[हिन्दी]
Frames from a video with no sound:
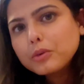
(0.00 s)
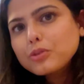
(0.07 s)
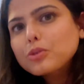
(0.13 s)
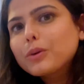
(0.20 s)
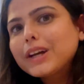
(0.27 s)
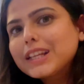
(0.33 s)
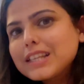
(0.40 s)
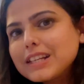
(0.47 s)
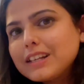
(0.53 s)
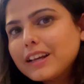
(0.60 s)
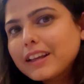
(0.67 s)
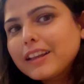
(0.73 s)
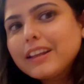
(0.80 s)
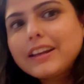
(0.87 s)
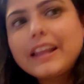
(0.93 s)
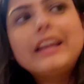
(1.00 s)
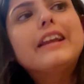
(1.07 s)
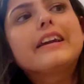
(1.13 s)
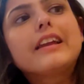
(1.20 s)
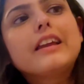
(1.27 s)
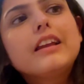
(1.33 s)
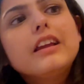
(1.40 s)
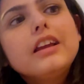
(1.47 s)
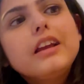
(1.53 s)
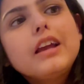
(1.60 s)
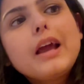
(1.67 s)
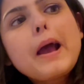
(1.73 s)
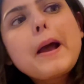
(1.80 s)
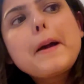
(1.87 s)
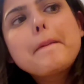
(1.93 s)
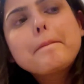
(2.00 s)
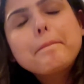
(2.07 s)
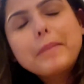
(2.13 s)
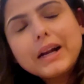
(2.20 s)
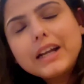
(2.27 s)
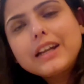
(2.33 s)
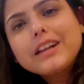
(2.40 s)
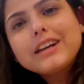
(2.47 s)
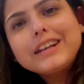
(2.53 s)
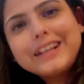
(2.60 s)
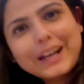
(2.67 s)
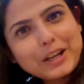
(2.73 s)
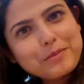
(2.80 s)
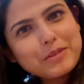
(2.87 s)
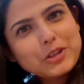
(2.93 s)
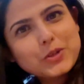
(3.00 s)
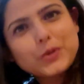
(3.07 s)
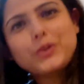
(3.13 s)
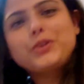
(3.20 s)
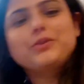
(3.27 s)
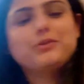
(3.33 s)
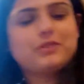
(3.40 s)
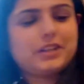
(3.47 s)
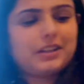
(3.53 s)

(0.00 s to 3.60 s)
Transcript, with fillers: उसको अच्छी लगेगी नहीं लगेगी बट लेट मी शो यू